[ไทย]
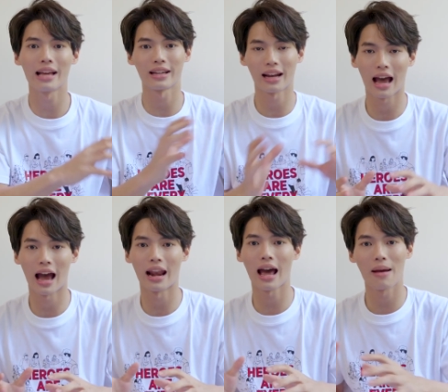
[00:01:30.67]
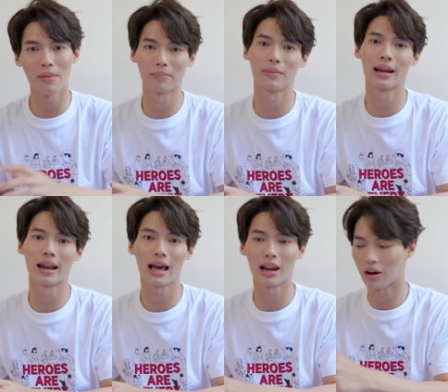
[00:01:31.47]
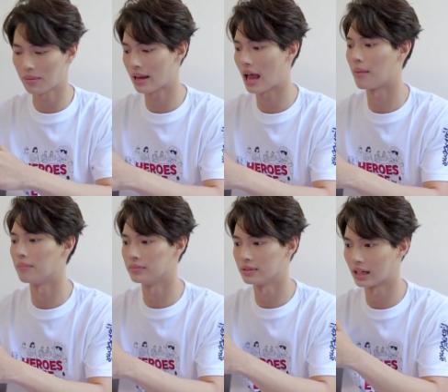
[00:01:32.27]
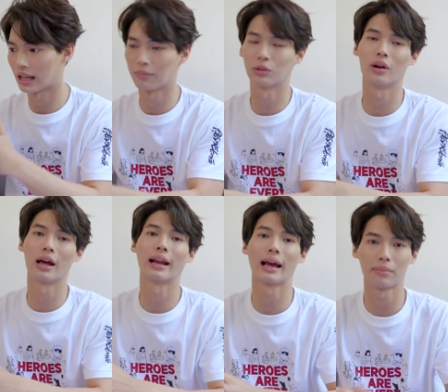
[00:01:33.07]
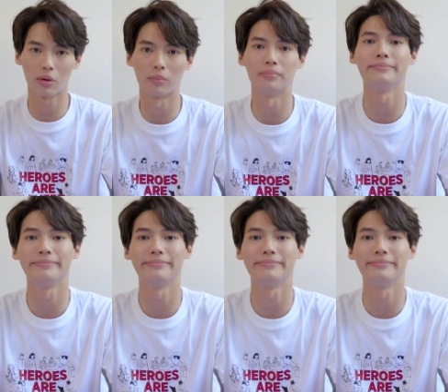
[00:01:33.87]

จัดหาได้แบ่งปันได้แล้วก็พยายามจะทำตรงนั้นครับผม